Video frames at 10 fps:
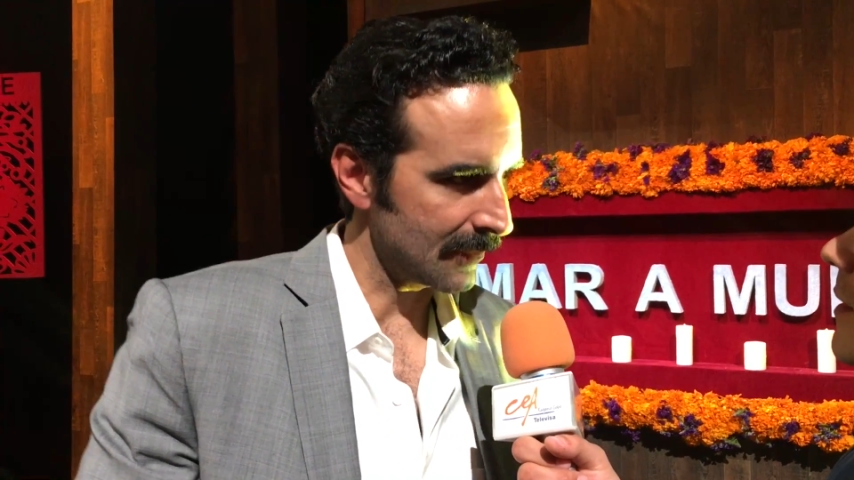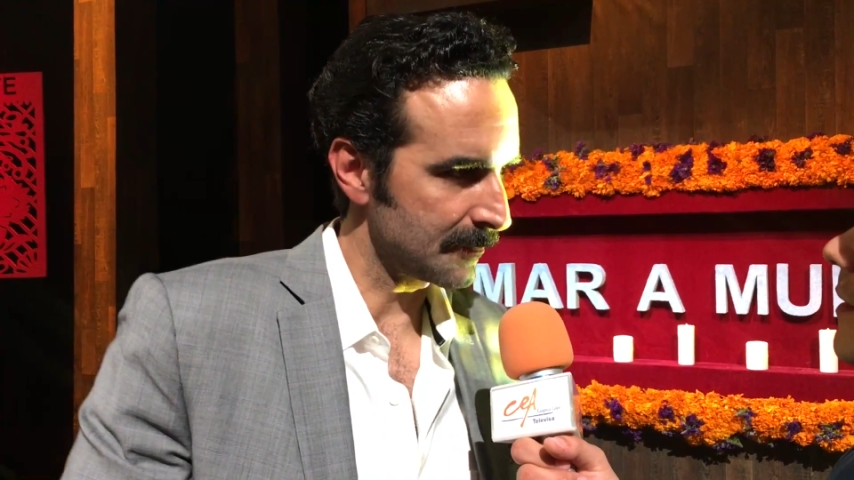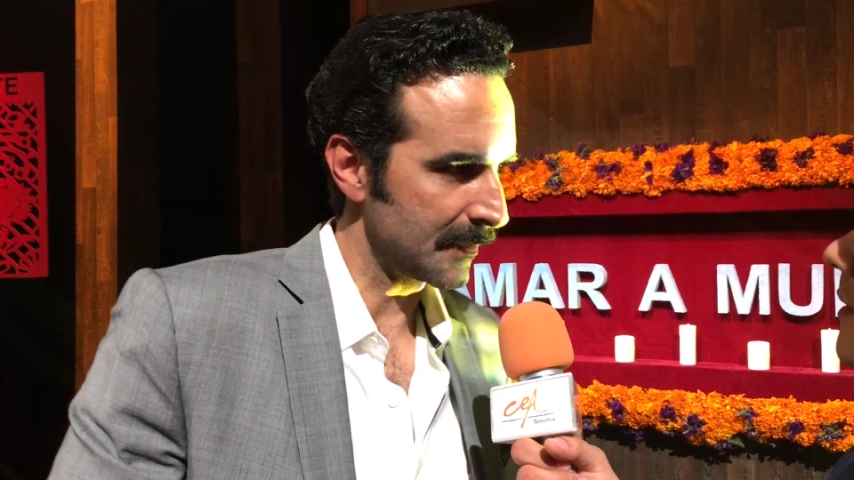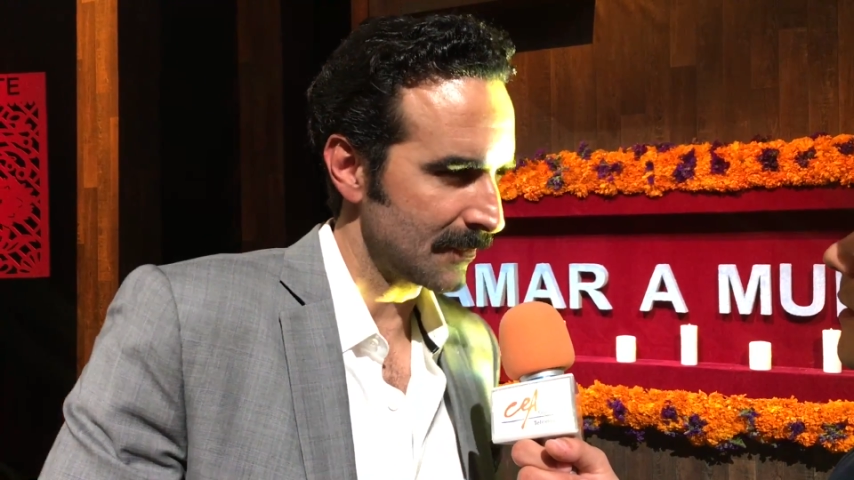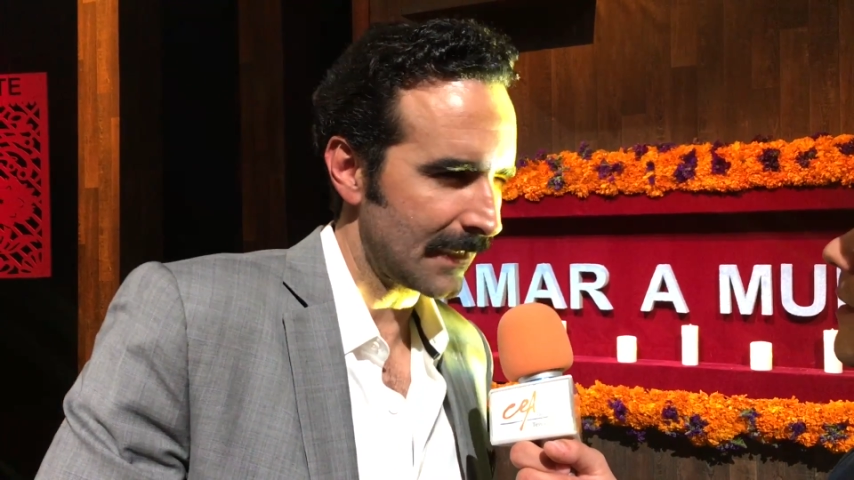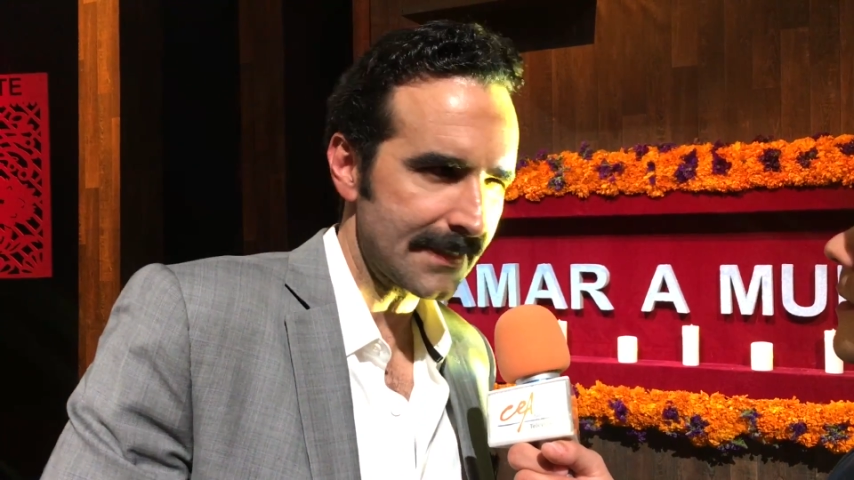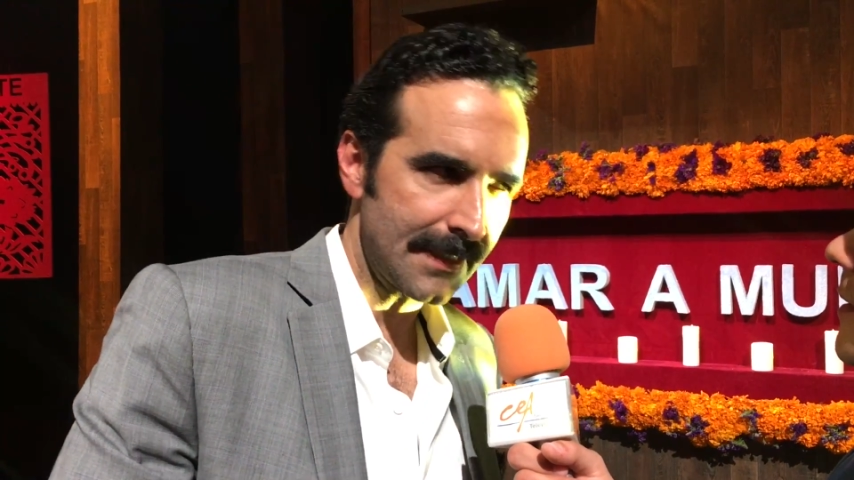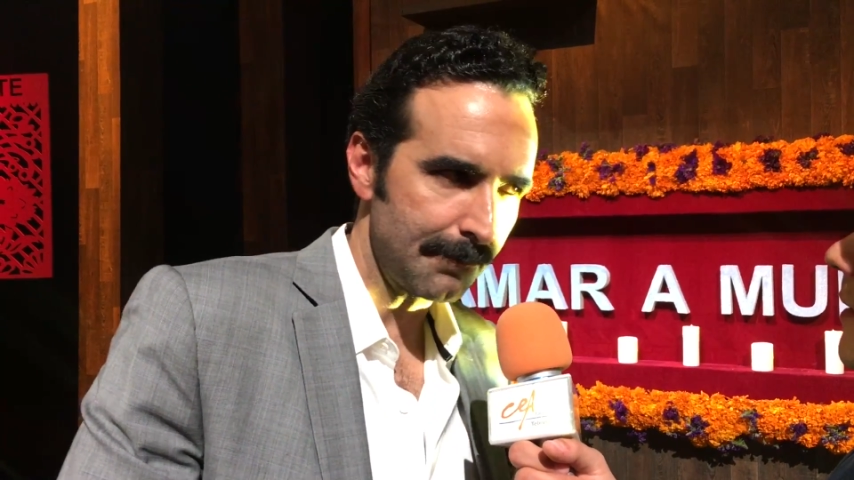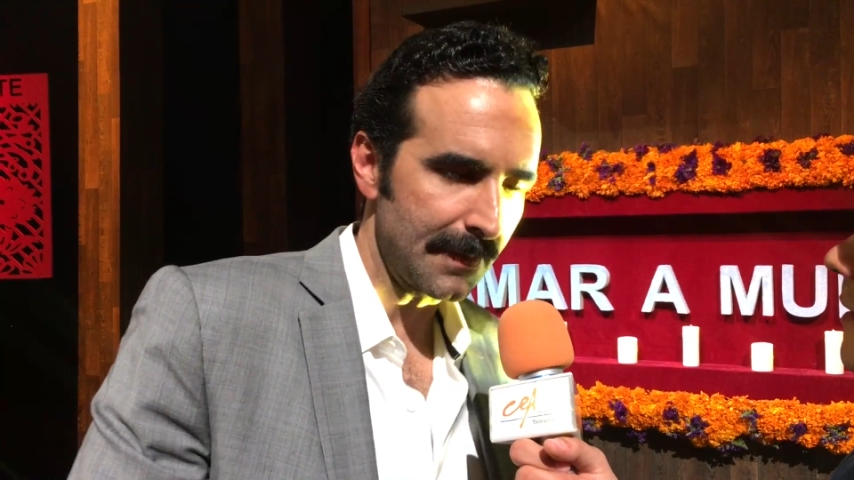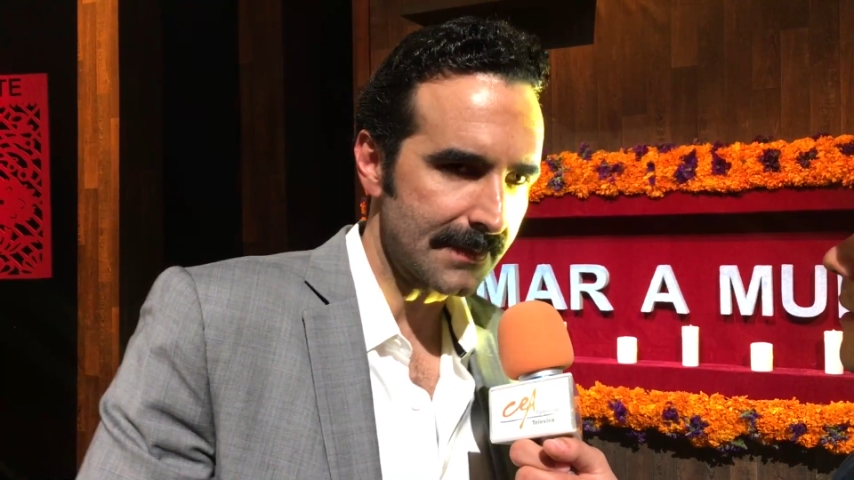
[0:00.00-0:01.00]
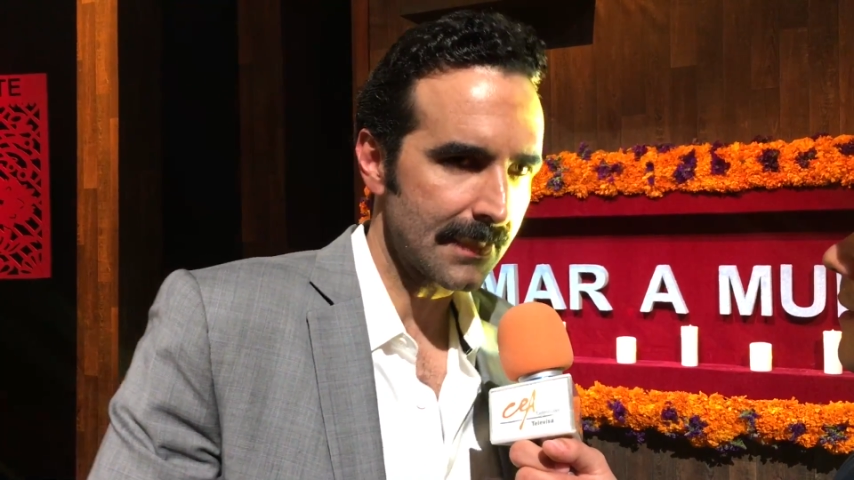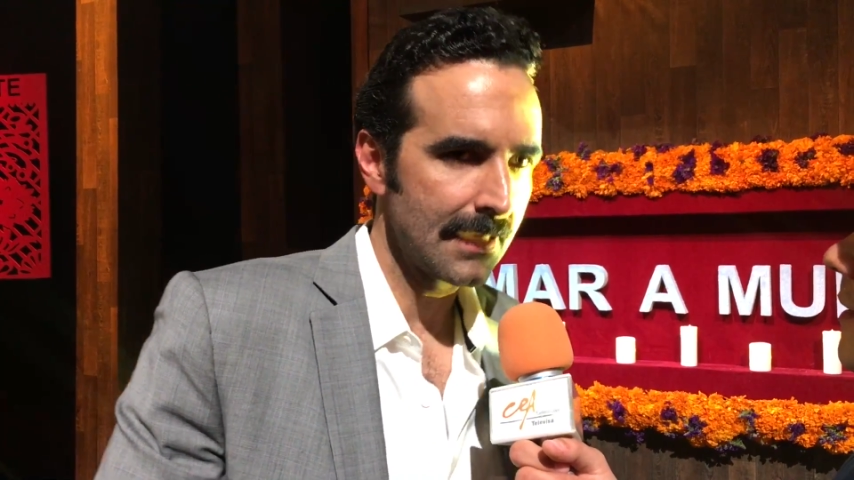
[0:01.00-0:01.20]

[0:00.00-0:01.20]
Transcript: que los personajes simples.